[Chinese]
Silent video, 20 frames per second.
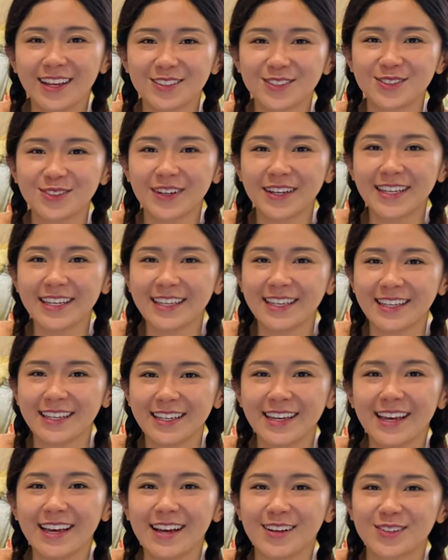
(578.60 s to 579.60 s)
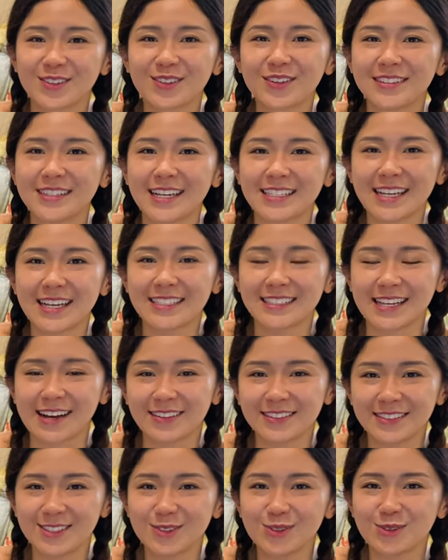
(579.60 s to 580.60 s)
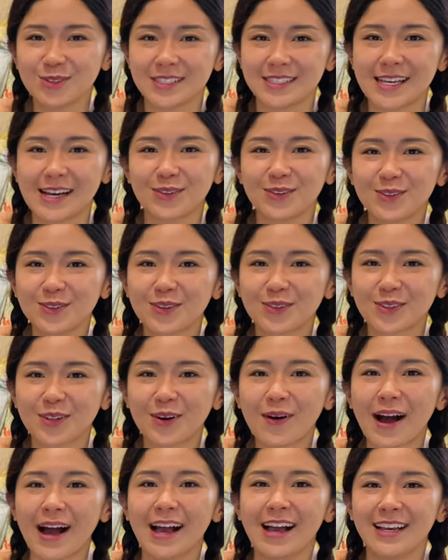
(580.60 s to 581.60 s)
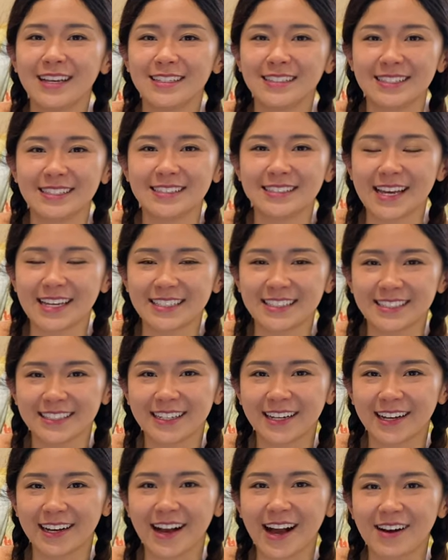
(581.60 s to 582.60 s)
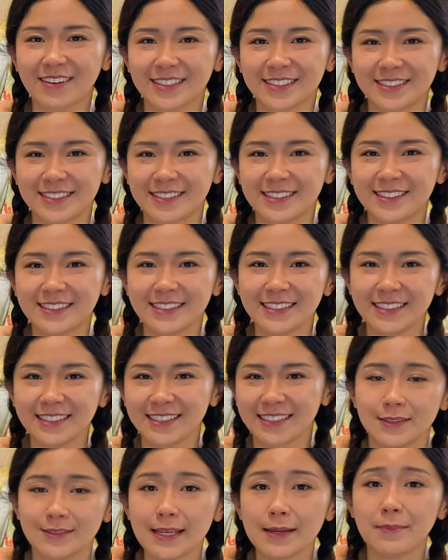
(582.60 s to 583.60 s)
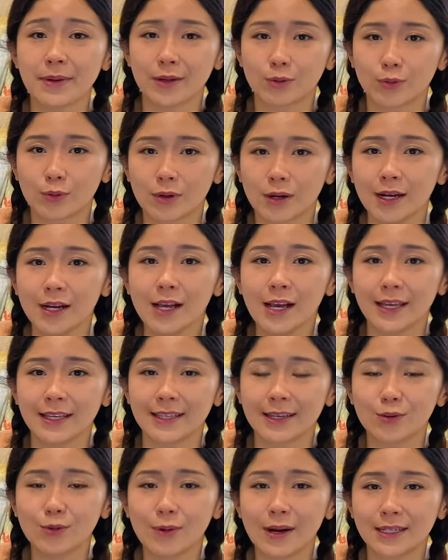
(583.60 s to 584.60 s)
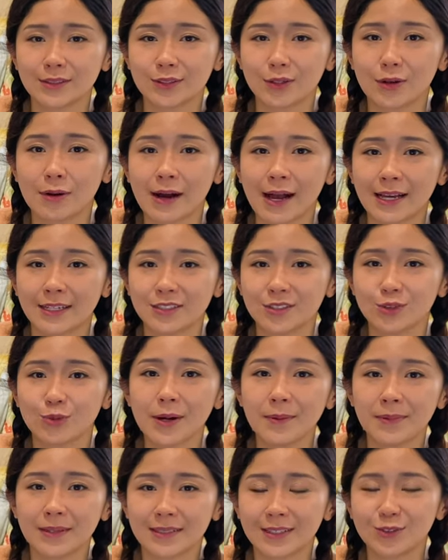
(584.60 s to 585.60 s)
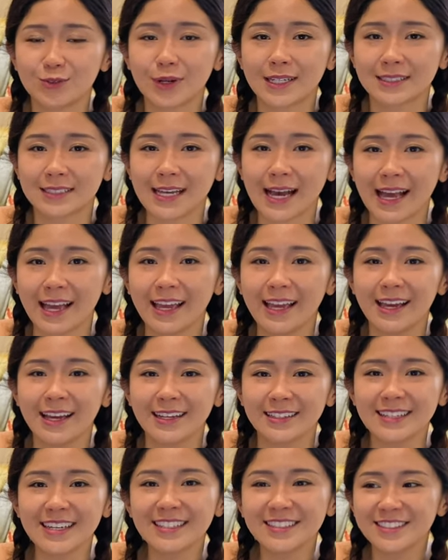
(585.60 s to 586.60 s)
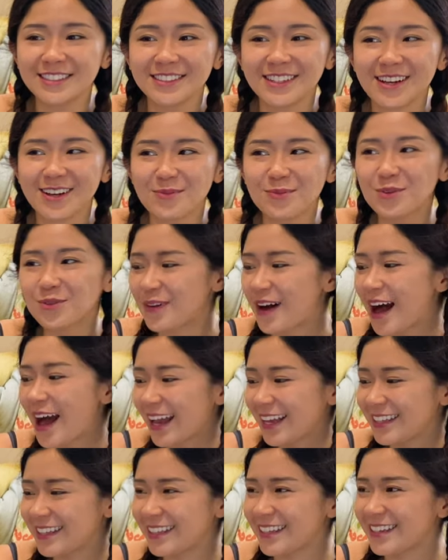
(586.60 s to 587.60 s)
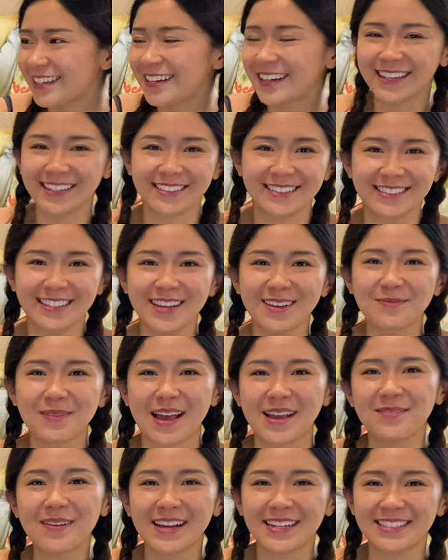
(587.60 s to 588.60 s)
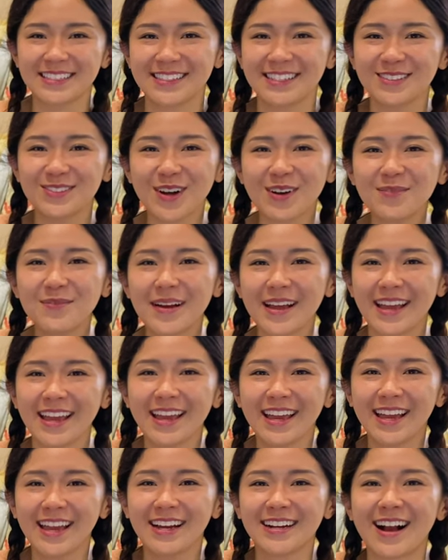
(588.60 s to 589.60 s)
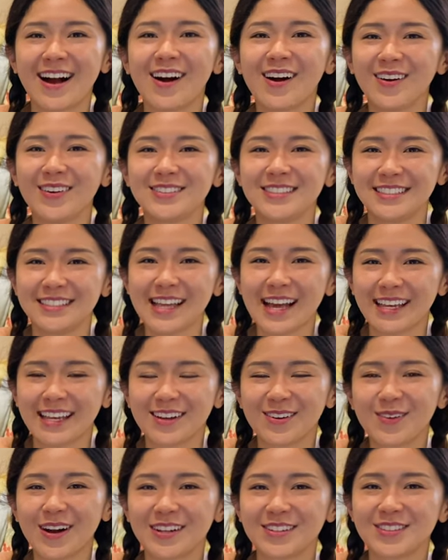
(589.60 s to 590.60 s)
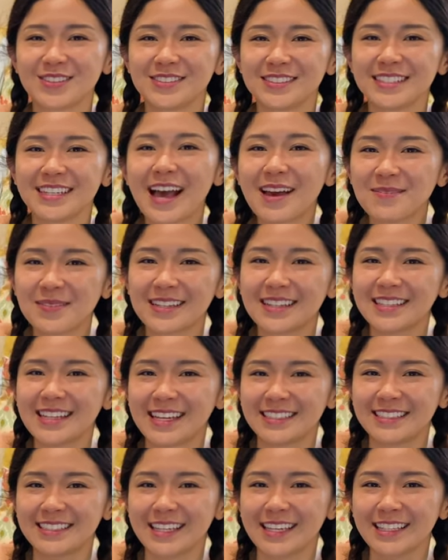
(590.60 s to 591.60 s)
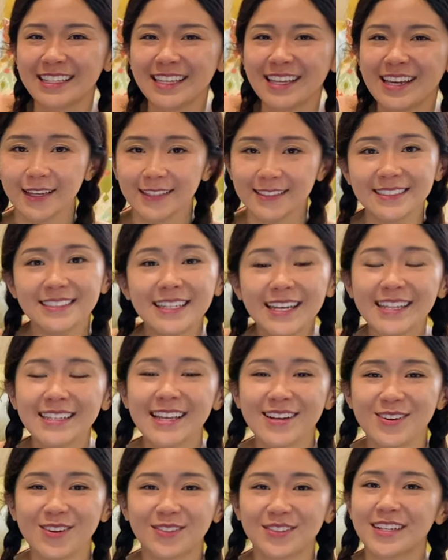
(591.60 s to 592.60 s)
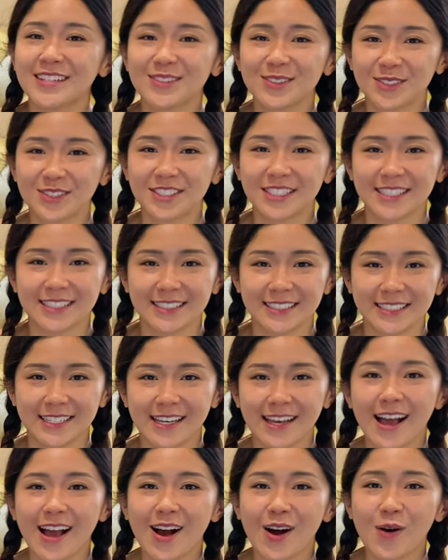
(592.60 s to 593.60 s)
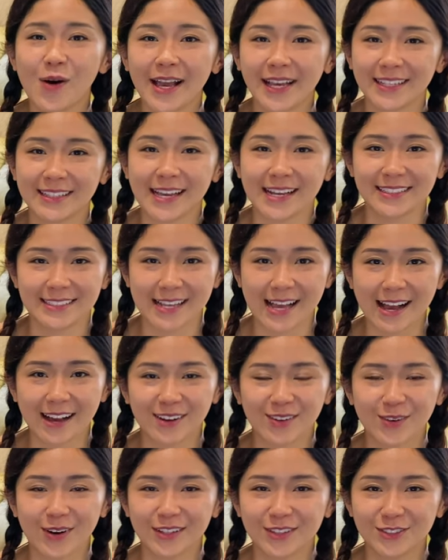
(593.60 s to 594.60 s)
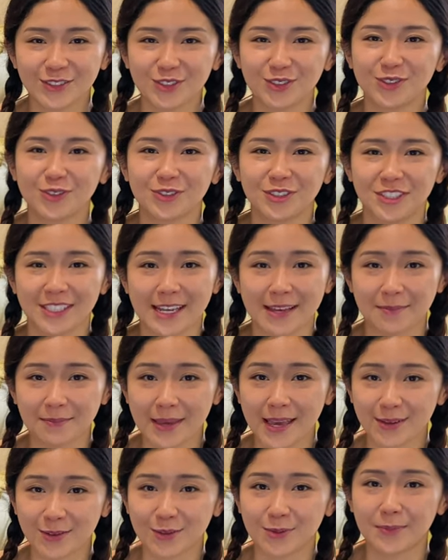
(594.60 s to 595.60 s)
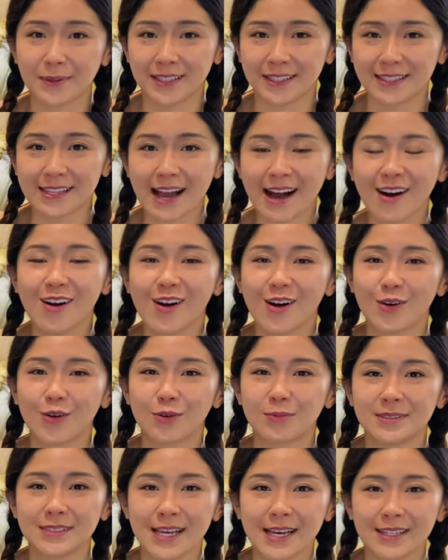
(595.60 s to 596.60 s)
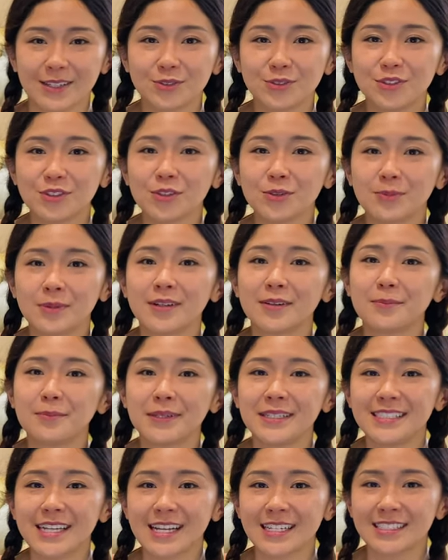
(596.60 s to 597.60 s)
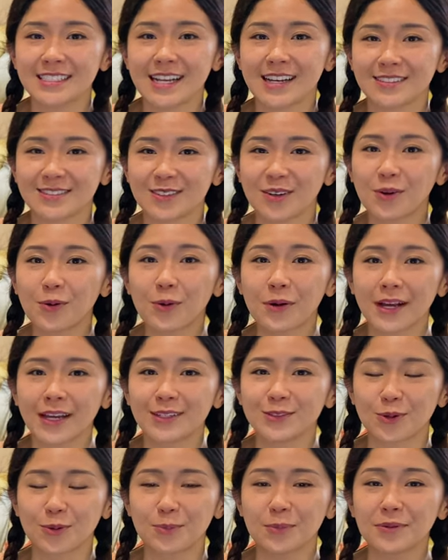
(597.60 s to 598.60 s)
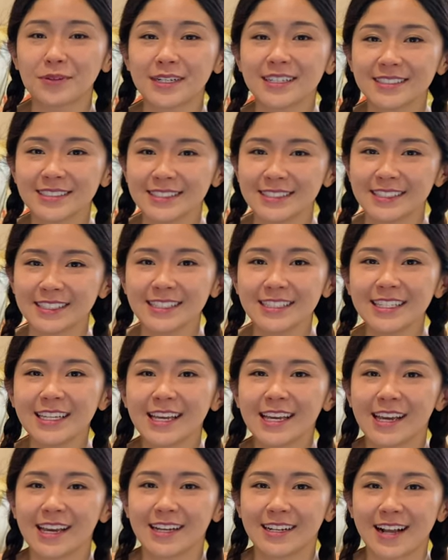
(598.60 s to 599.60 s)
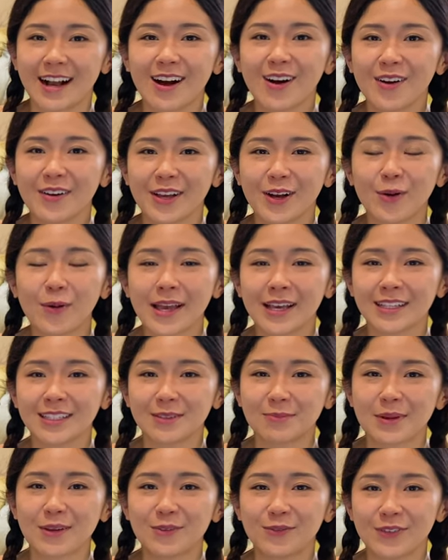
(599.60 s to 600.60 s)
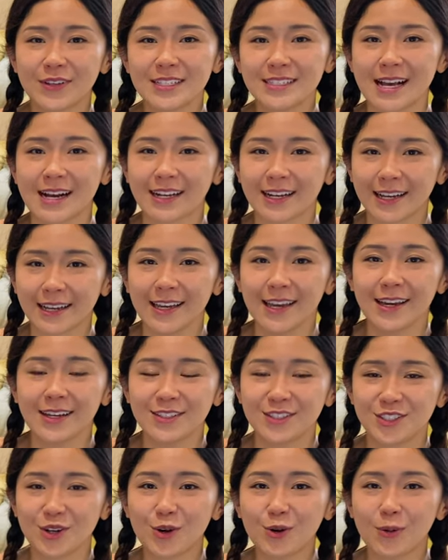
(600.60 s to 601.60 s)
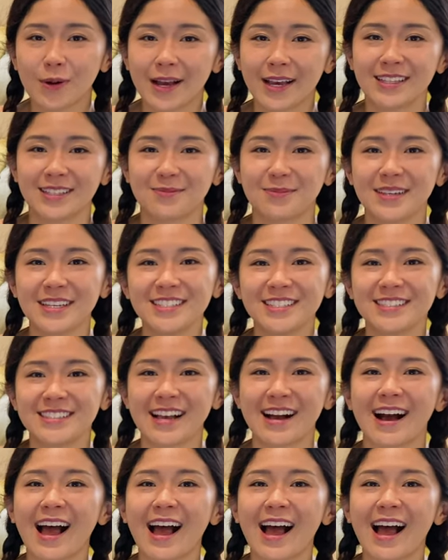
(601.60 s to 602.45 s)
所以如果大家想要接触这项运动的话，现在是一个很好的时机。在美国，严馆都还是关门的状态，但是呢，不妨碍你可以先买一买这些装备，然后期待严馆重新开门的那一天。今天的内容呢，就是这些，欢迎大家关注“只言片语”频道，我们在 YouTube 和 B 站上都会同步更新，然后也欢迎你们分享给周围你们一直想